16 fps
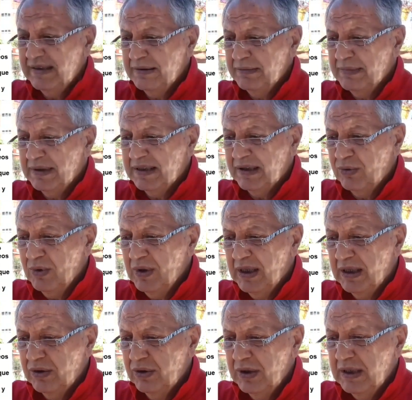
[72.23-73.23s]

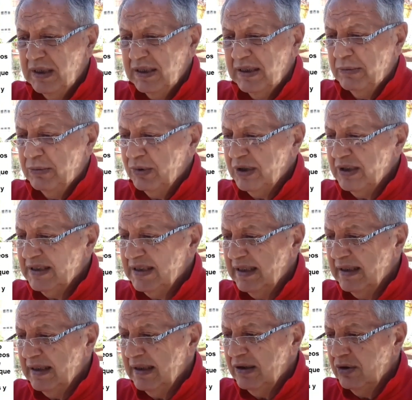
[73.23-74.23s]
inmatriculados. Creemos que se ha
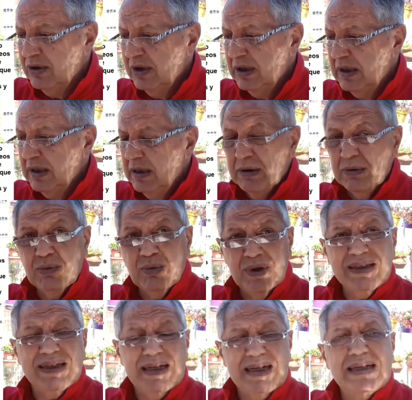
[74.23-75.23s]
dado
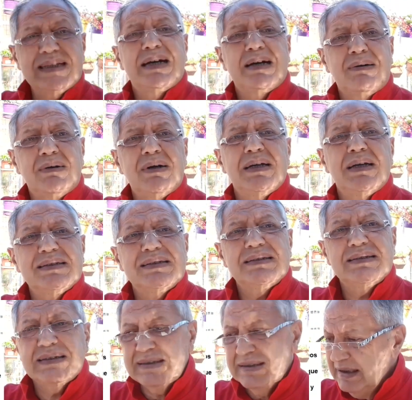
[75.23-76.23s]
vuelta a la taba en ese
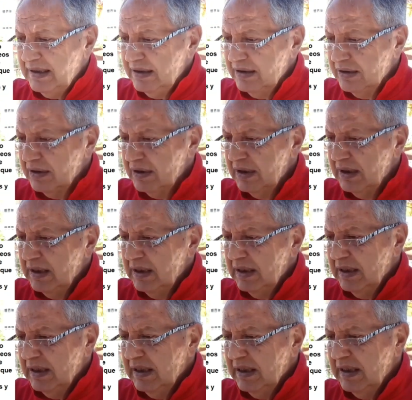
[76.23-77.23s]
sentido,
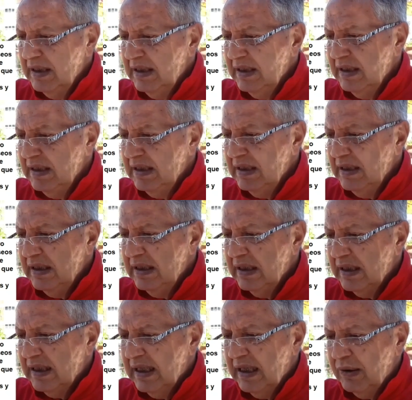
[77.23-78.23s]
eh,
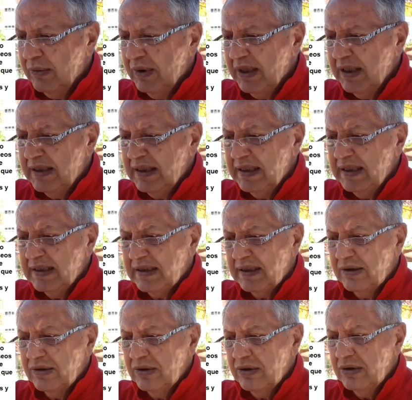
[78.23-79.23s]
que la cuarentena
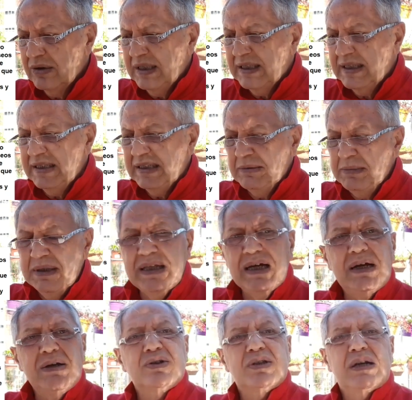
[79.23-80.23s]
trajo legitimidad
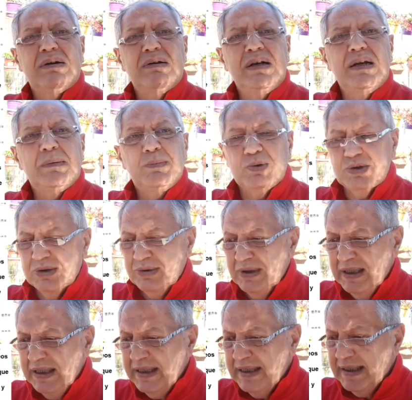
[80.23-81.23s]
y otra vez la
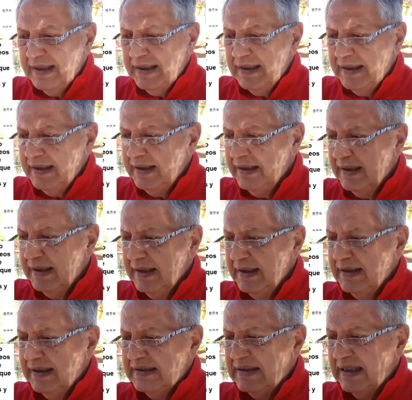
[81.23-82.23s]
posibilidad de
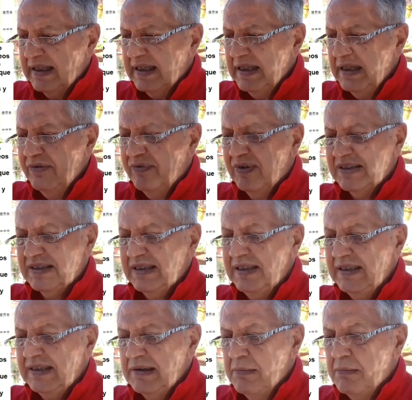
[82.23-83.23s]
ser quienes
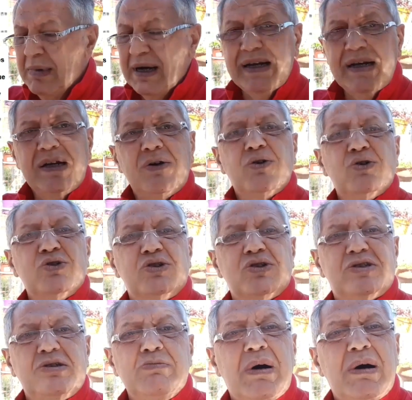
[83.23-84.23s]
faciliten más negocios
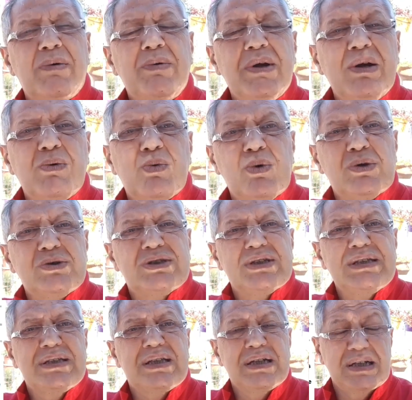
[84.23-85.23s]
y más vínculos
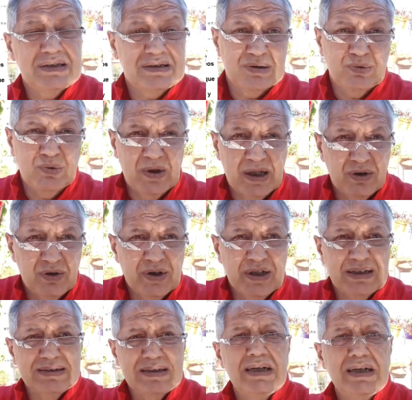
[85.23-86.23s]
entre
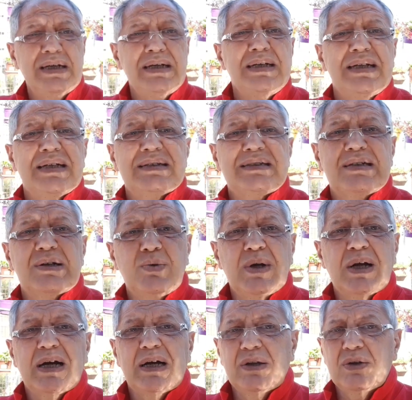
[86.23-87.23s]
aseguradoras y
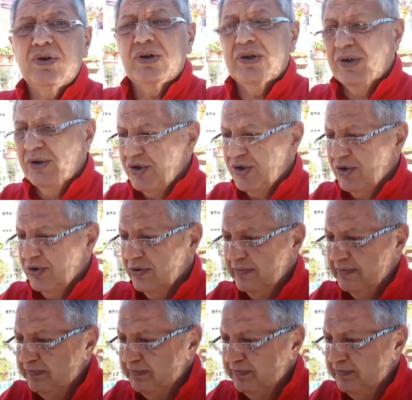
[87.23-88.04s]
asegurados, creo yo.